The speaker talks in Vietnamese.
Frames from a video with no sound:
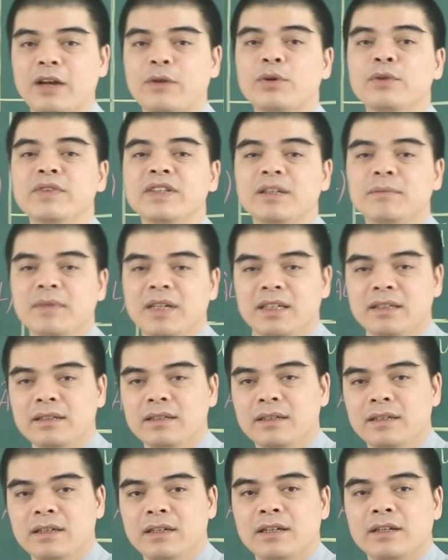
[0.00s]
Quý vị thân mến,
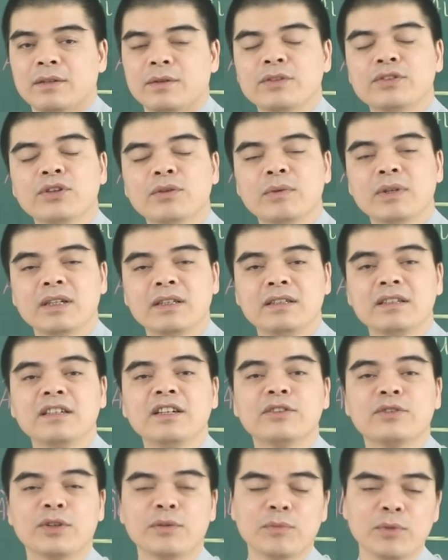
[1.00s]
nói chung ấy, những
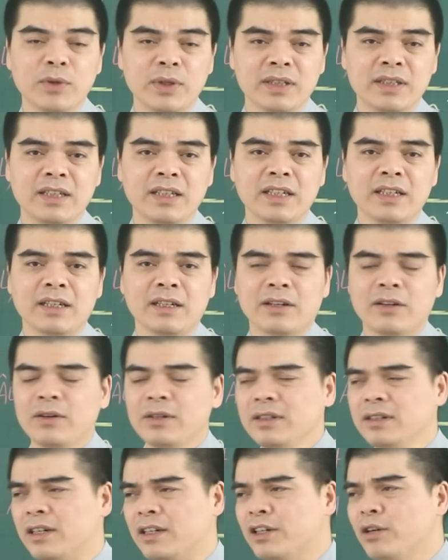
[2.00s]
người tuổi Mùi thì
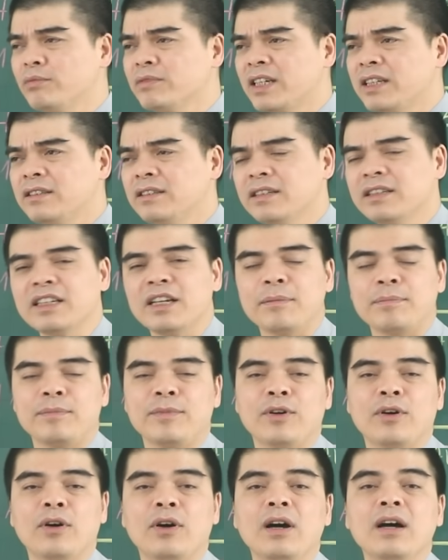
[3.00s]
con đường công danh sự nghiệp
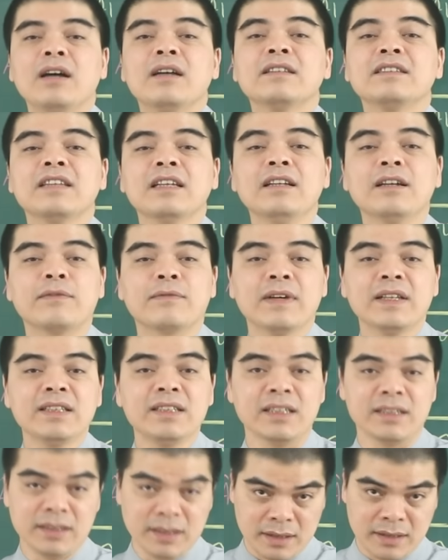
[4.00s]
nó sẽ được phát
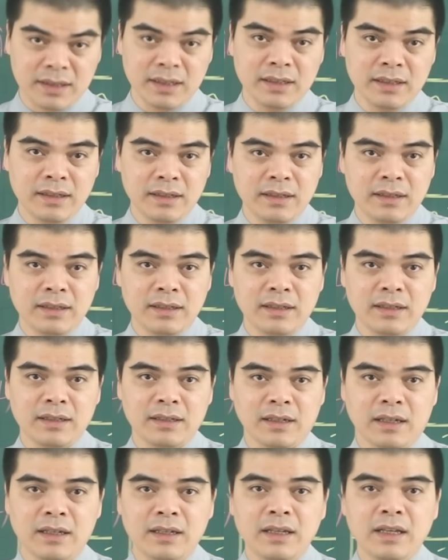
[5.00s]
triển rực rỡ.
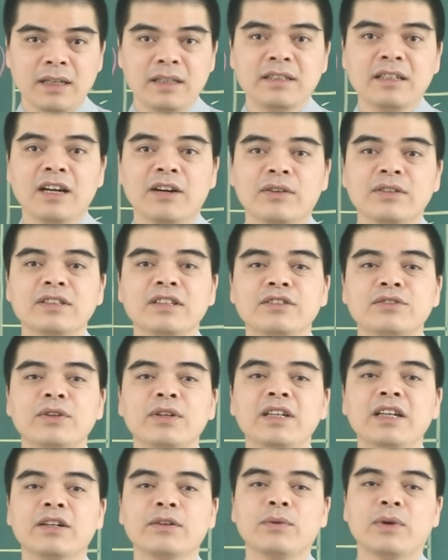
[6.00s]
Đấy, nhờ có sự
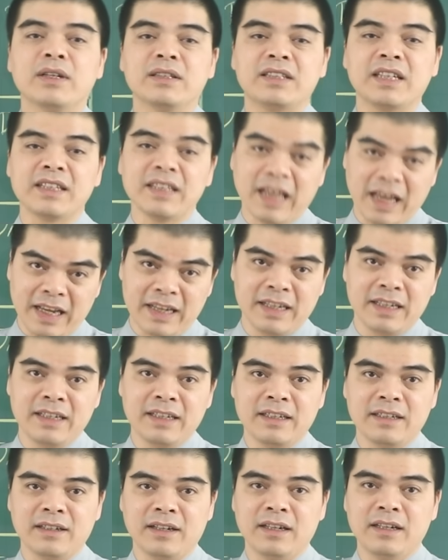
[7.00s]
xuất hiện của chính tài.
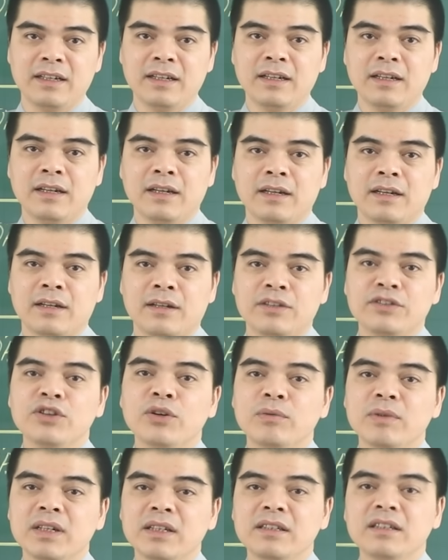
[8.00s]
Đấy. Nói
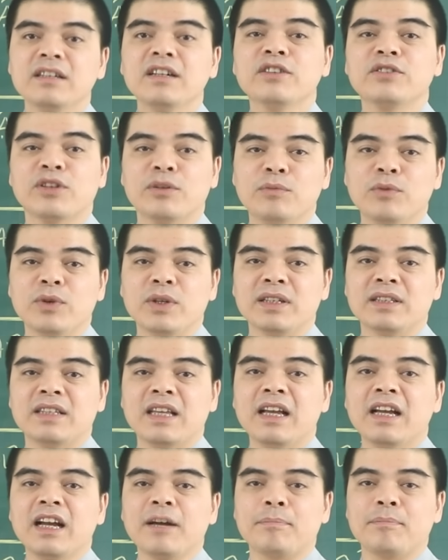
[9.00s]
chung ấy, những người tuổi Mùi
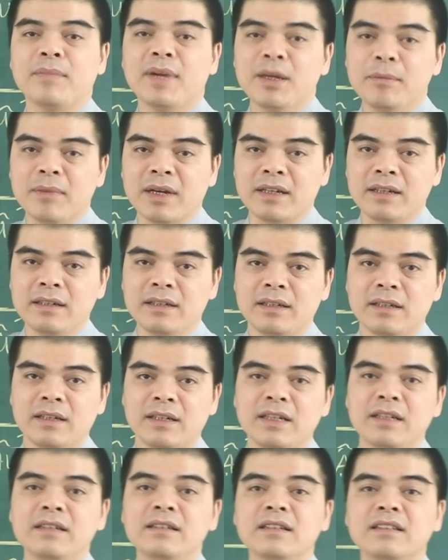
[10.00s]
dễ gặp may mắn
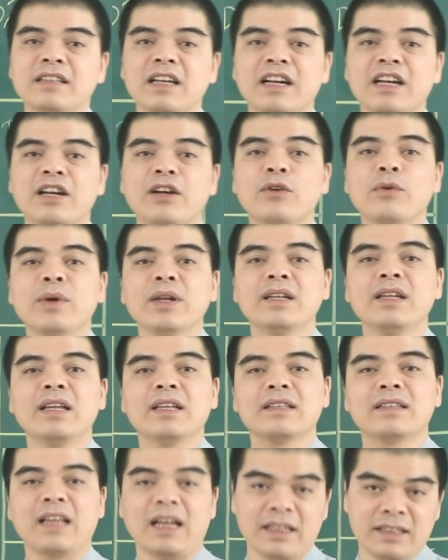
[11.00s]
khi đưa ra các quyết
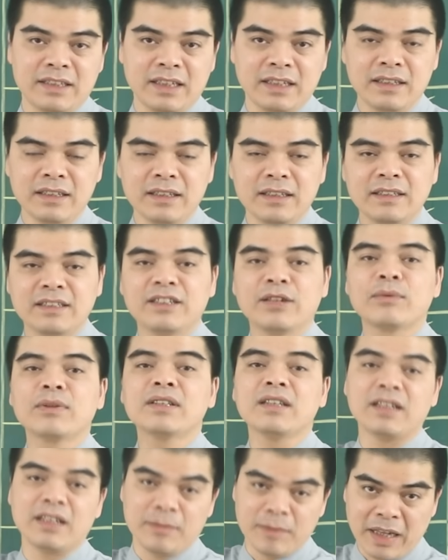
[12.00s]
định tài chính trong
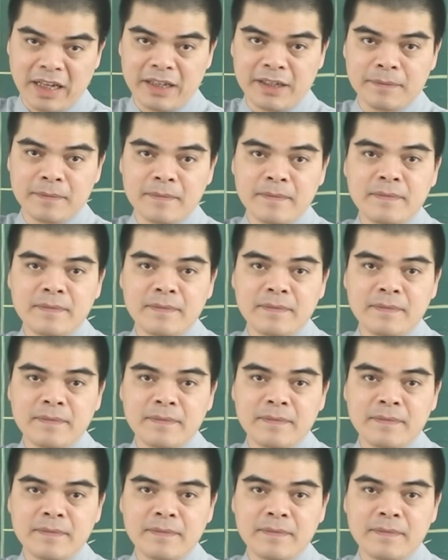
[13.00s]
cái thời điểm này.